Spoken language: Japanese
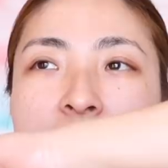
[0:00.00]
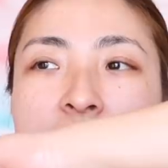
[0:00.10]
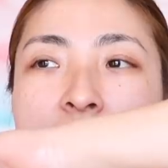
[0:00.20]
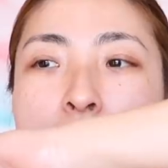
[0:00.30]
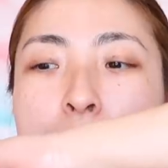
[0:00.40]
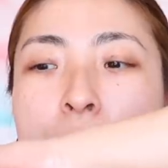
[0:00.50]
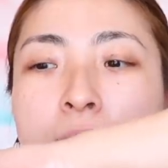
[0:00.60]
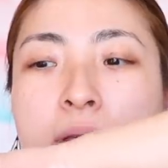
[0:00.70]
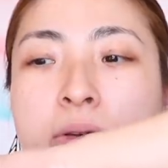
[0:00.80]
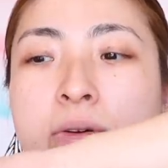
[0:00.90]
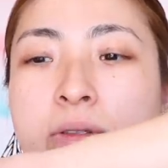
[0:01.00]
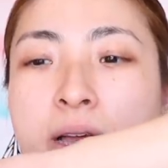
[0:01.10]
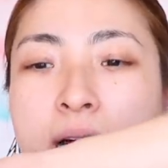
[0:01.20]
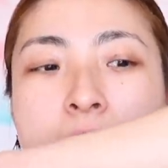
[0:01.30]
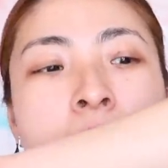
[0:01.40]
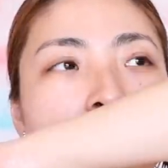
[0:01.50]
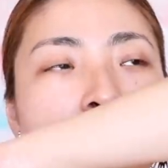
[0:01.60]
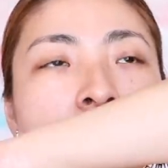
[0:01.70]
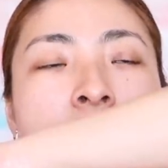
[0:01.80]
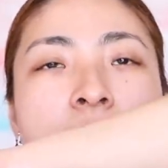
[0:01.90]
性っぽいような、
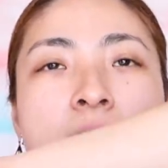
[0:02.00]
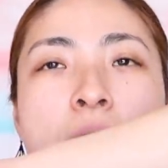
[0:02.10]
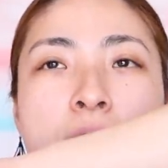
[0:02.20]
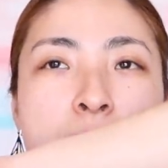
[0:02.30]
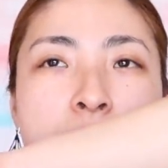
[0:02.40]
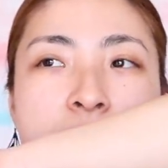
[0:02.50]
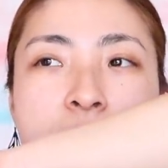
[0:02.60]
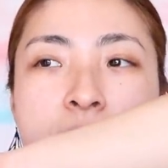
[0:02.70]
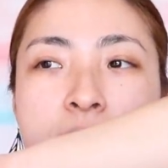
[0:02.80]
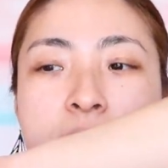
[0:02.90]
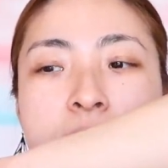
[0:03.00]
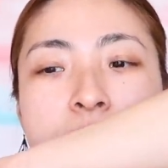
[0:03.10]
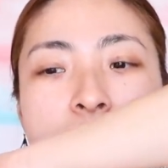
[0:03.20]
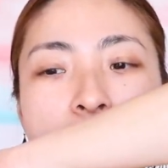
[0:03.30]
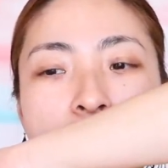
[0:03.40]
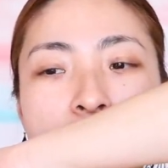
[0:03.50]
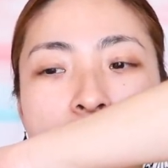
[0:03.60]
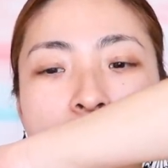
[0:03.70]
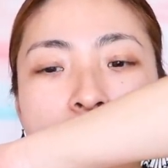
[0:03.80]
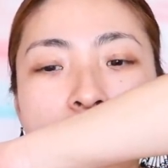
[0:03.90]
うん、香りもしてくるんですよね
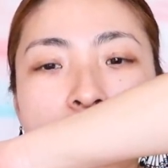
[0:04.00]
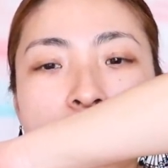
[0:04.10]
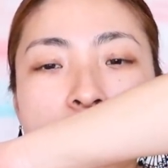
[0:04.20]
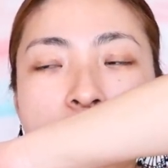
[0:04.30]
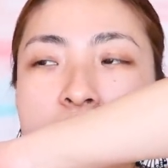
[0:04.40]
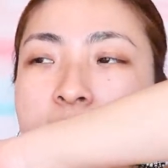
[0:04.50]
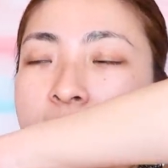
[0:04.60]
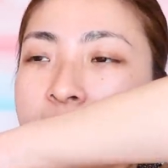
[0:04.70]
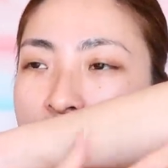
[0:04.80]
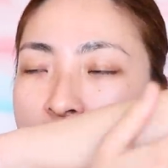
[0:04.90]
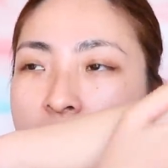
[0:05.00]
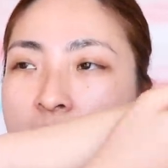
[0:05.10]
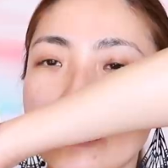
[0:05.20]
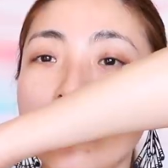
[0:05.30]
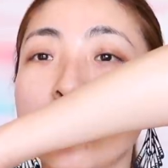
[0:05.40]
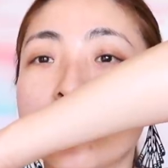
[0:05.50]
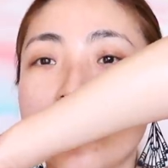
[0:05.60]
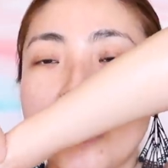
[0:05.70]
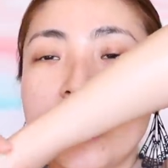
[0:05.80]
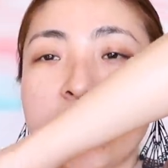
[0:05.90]
男性の香
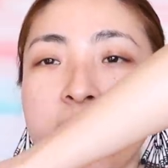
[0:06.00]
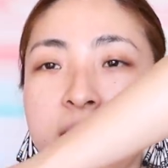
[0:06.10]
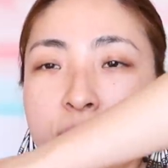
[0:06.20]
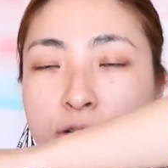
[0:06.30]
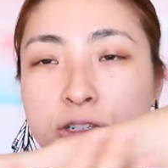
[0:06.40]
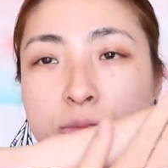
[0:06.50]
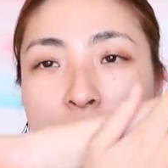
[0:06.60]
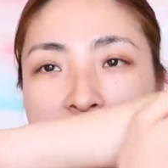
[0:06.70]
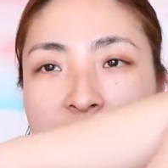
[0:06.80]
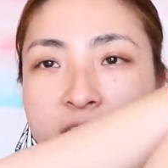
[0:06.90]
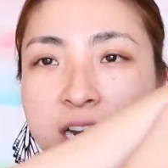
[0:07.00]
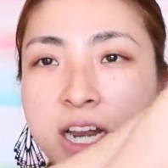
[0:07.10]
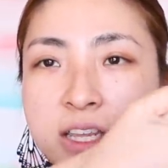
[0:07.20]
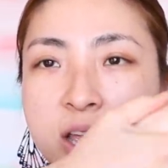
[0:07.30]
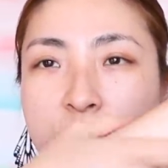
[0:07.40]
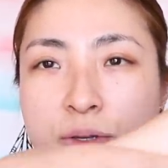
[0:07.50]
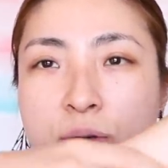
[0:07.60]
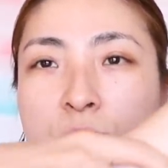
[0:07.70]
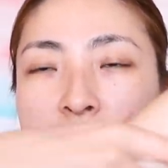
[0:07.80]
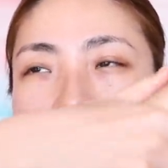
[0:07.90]
水によく用いられてる
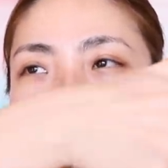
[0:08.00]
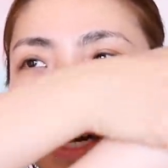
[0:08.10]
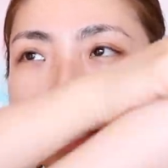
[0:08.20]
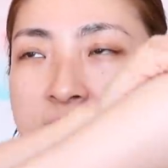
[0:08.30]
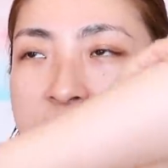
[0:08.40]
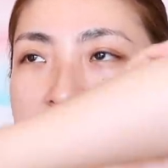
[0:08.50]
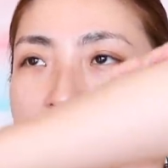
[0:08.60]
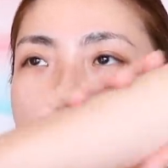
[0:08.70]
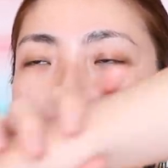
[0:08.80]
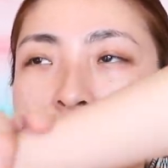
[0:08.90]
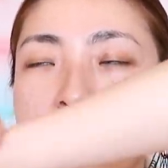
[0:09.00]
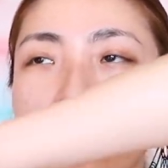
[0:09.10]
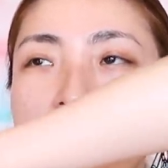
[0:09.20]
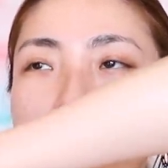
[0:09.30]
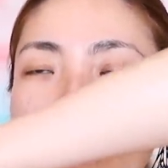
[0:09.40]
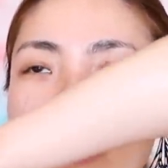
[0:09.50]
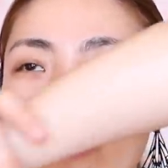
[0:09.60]
ような感じのちょっとマ